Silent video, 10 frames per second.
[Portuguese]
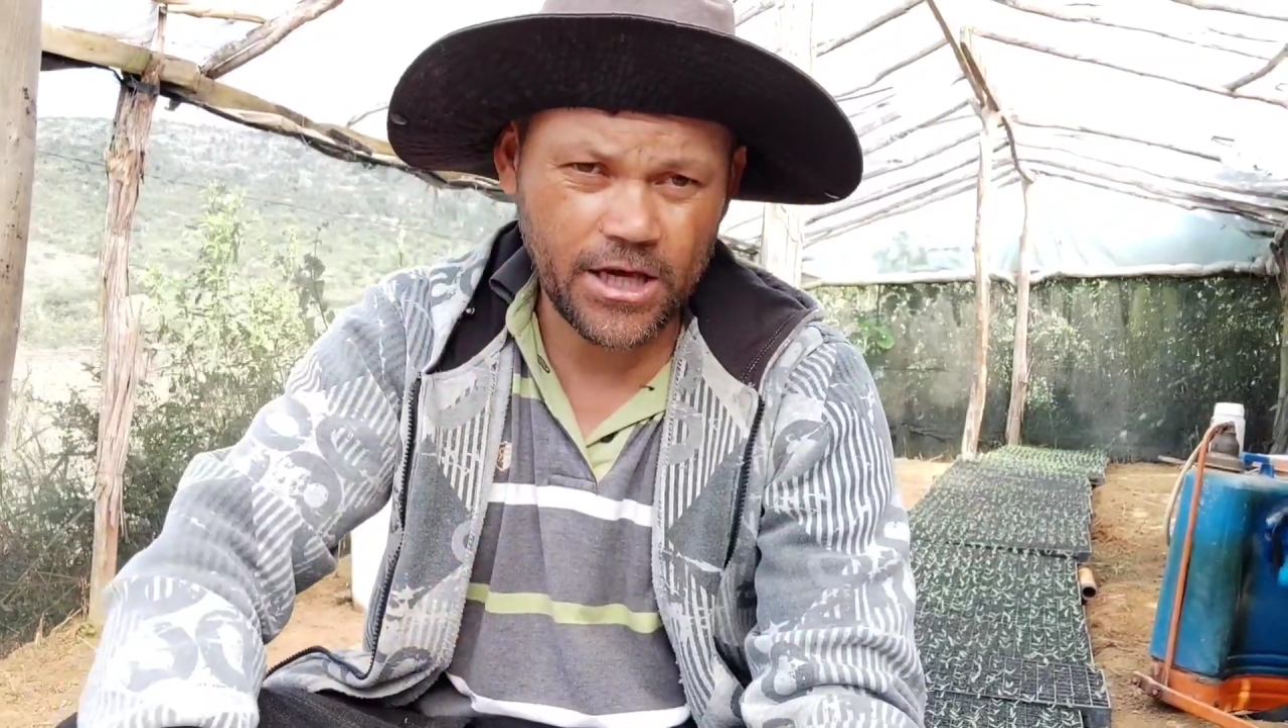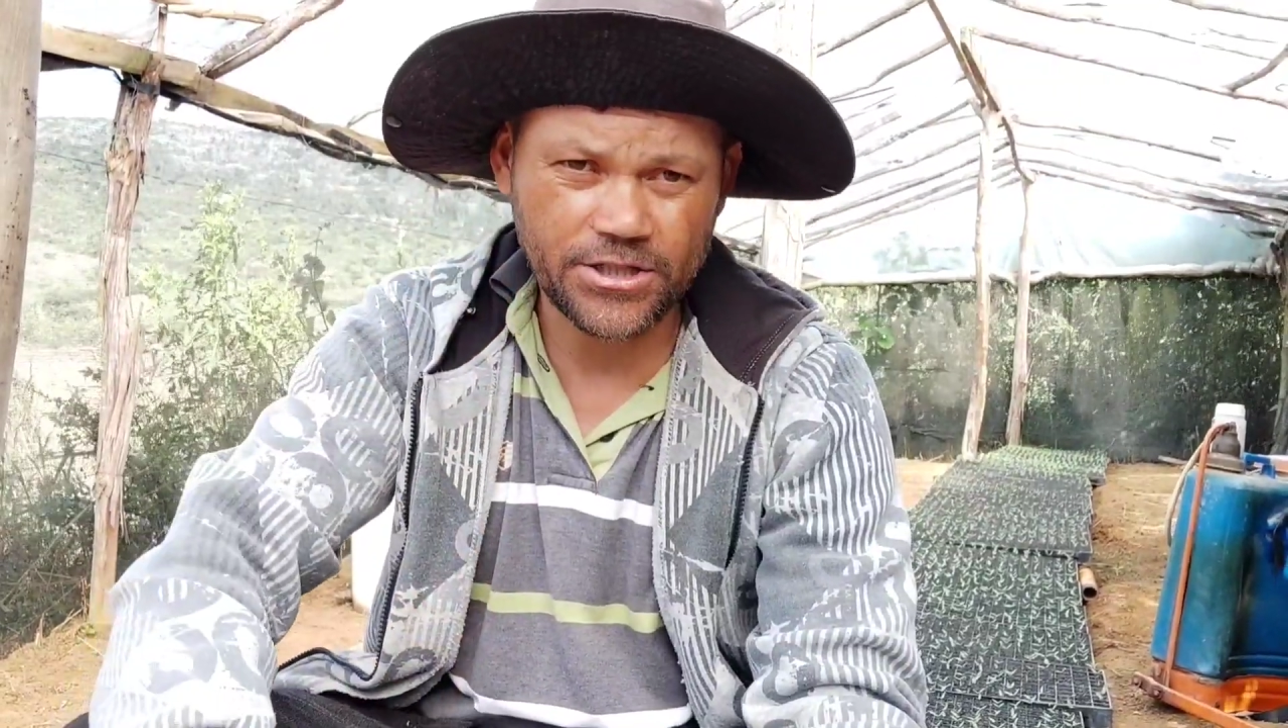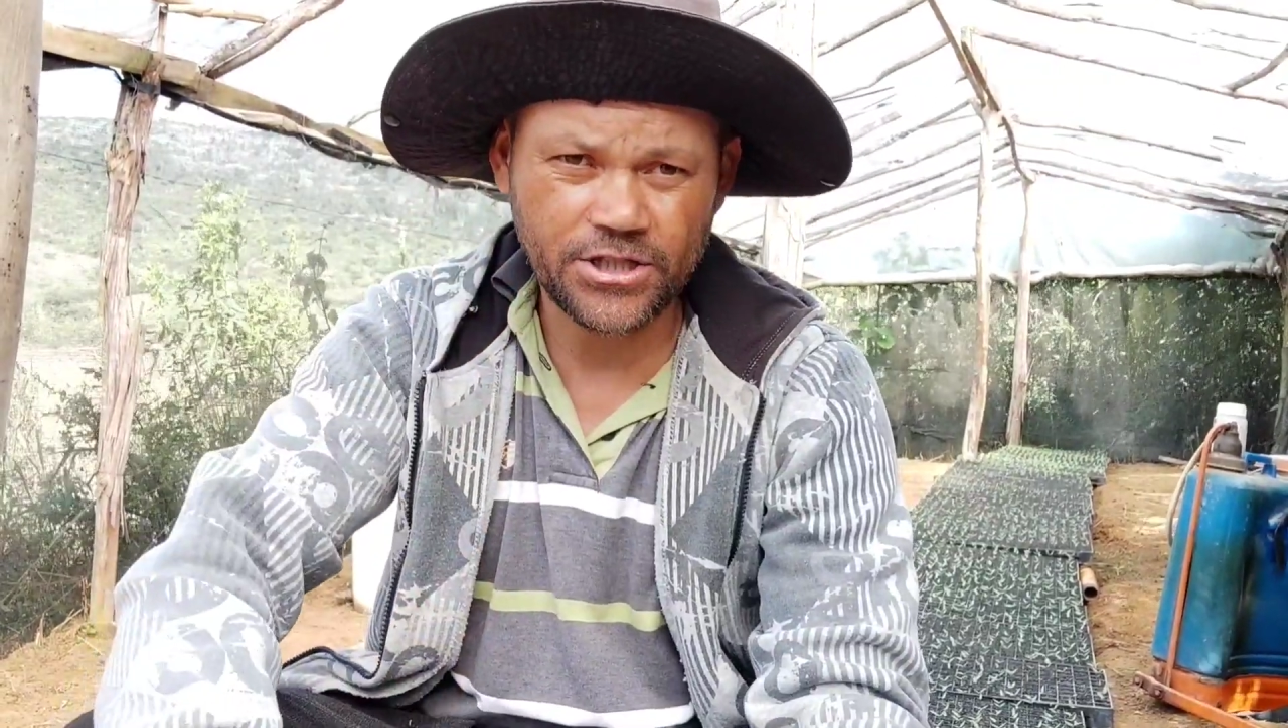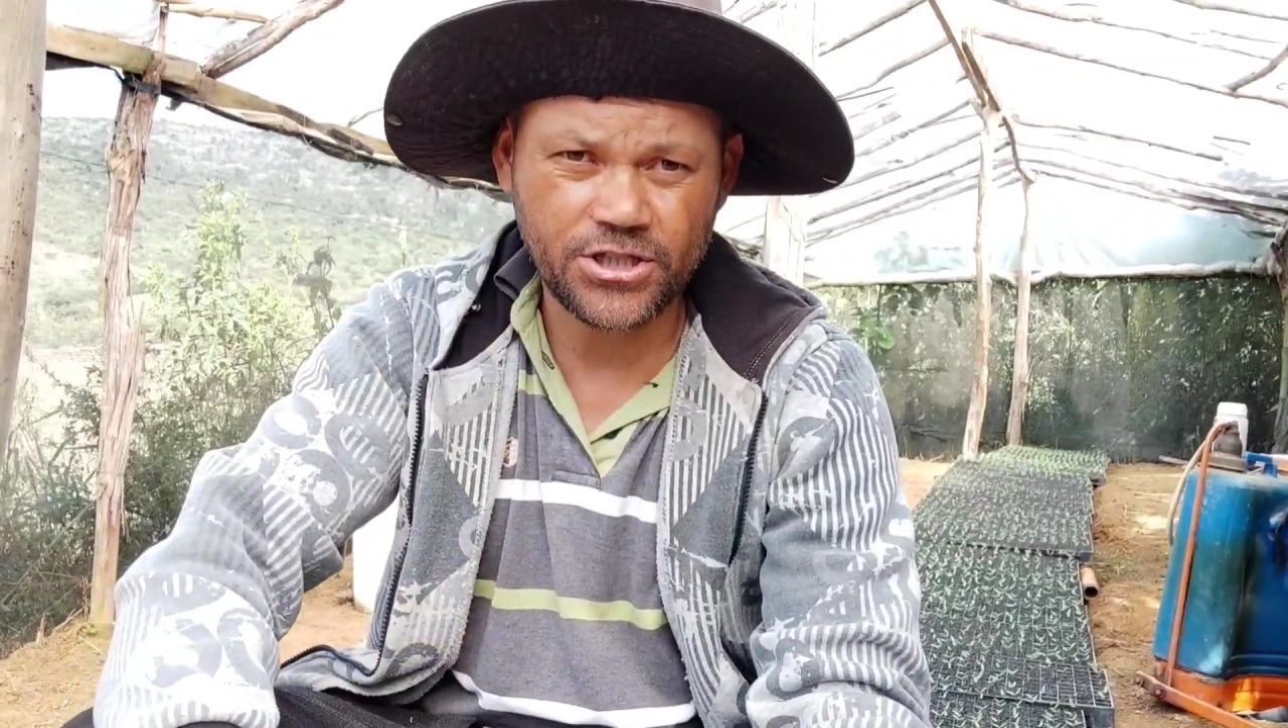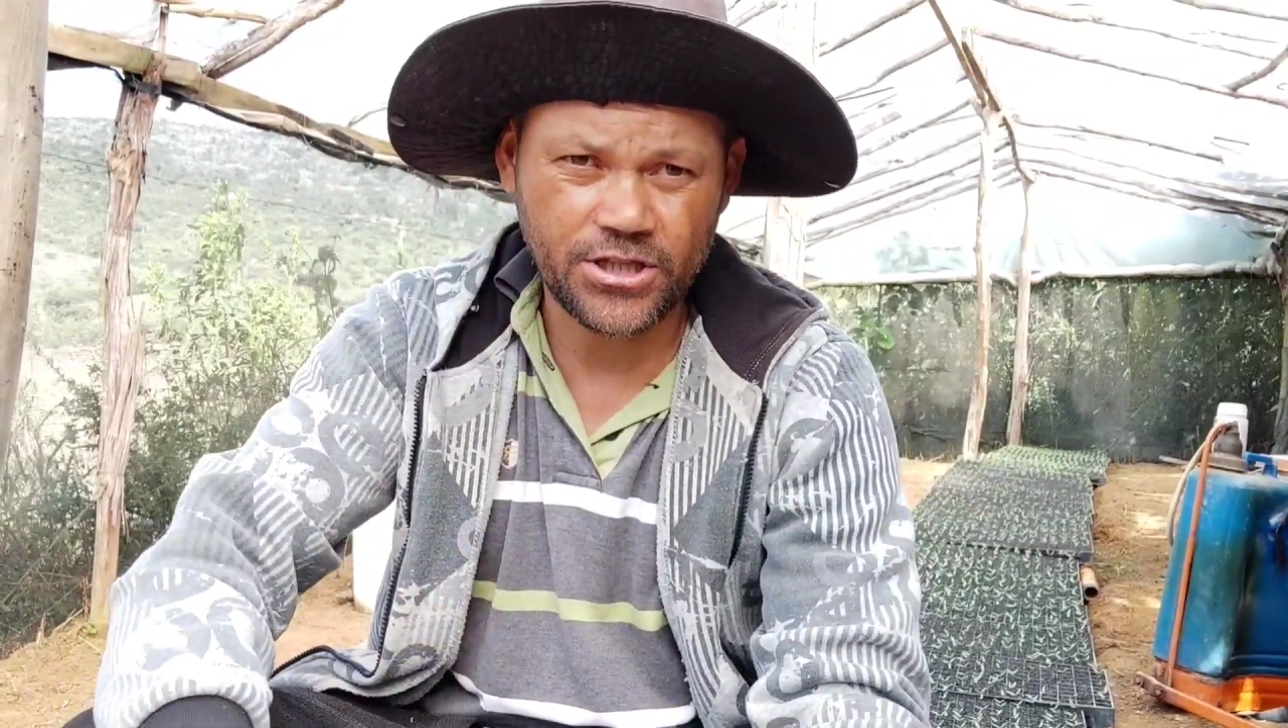que
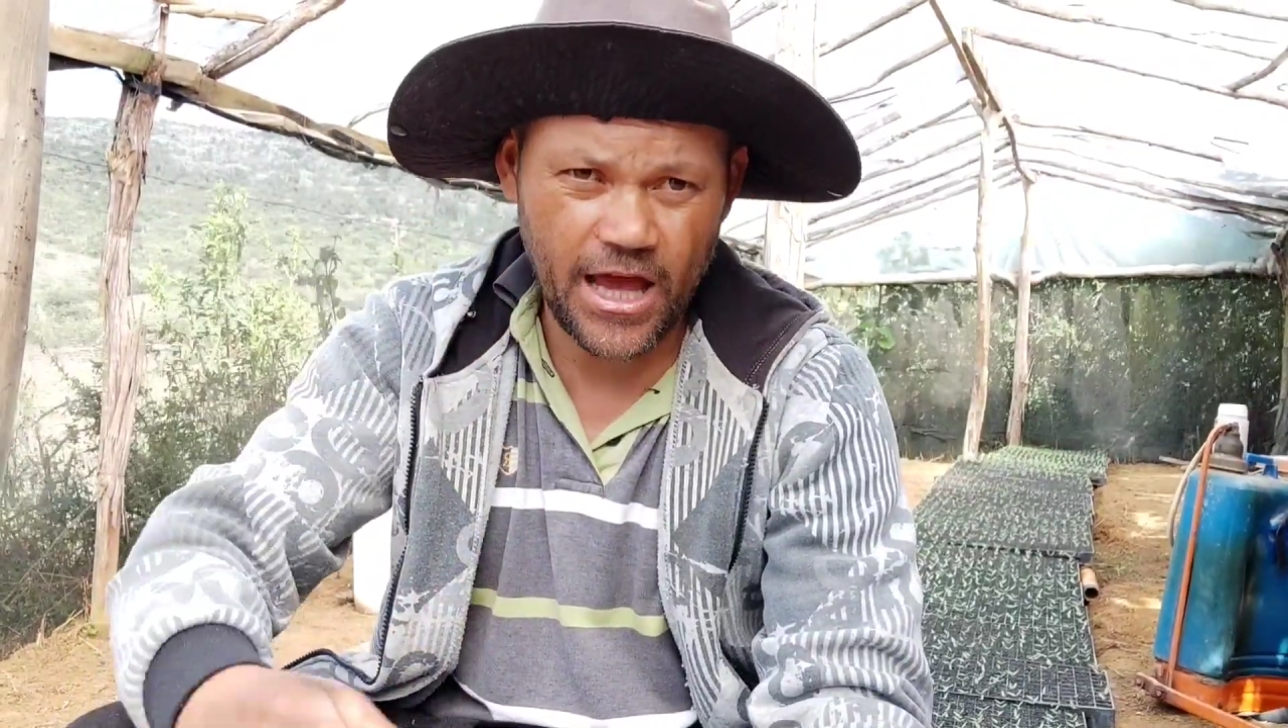a gente